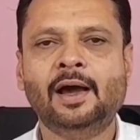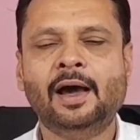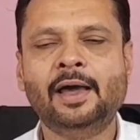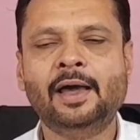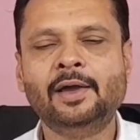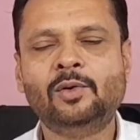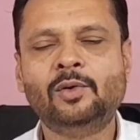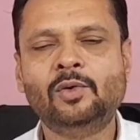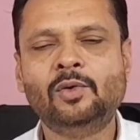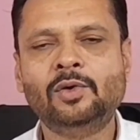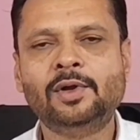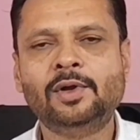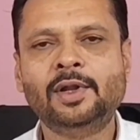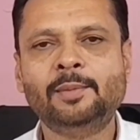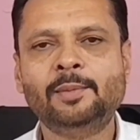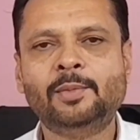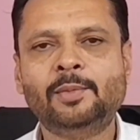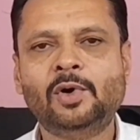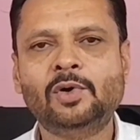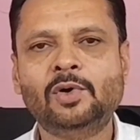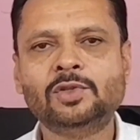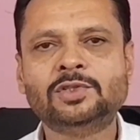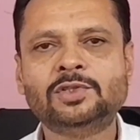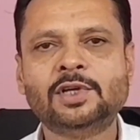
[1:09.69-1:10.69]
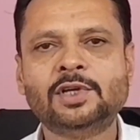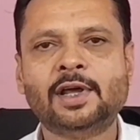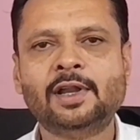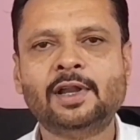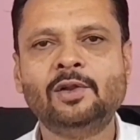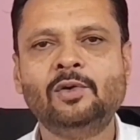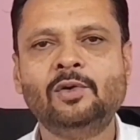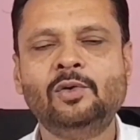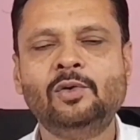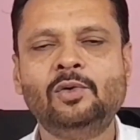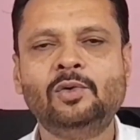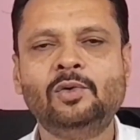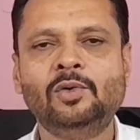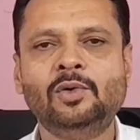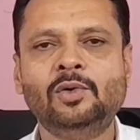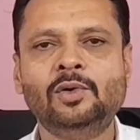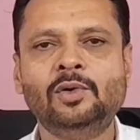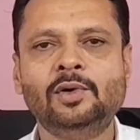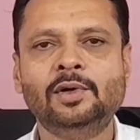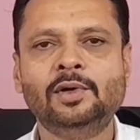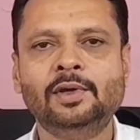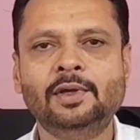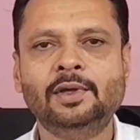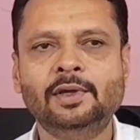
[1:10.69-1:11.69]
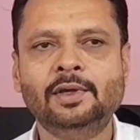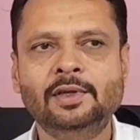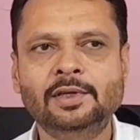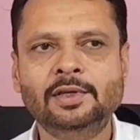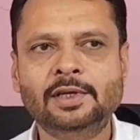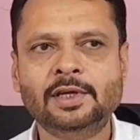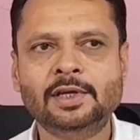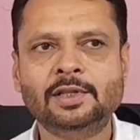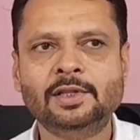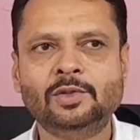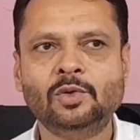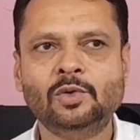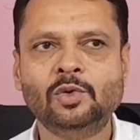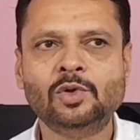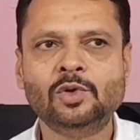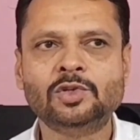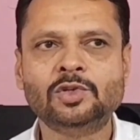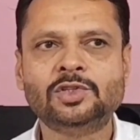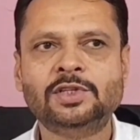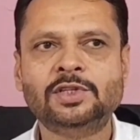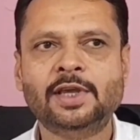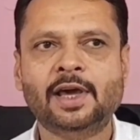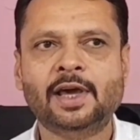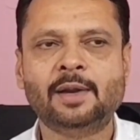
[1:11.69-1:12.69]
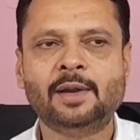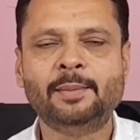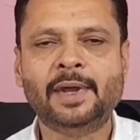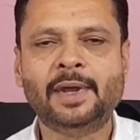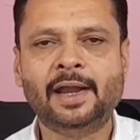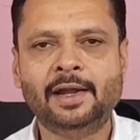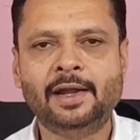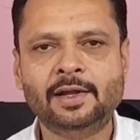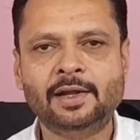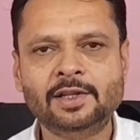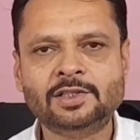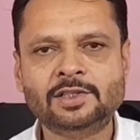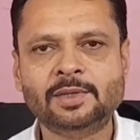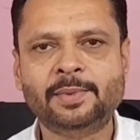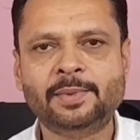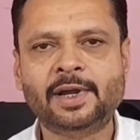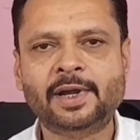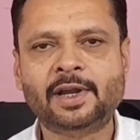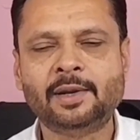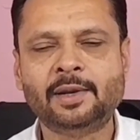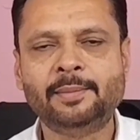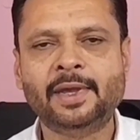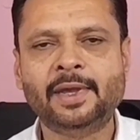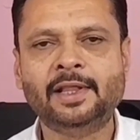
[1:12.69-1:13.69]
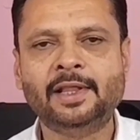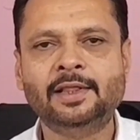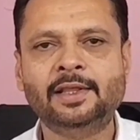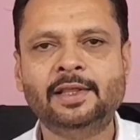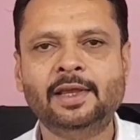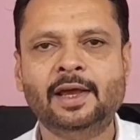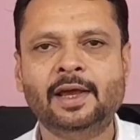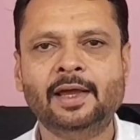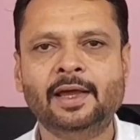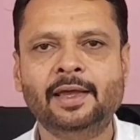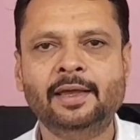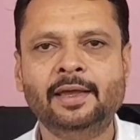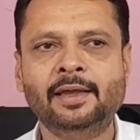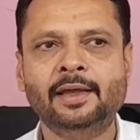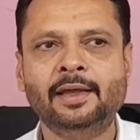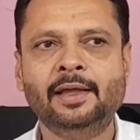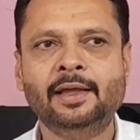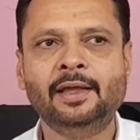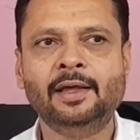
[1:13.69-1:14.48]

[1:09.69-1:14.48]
हाईकोर्ट ने बहुत सारे लोगों को ये दोनों सीआर में एंटीसिपेटरी बेल दिया है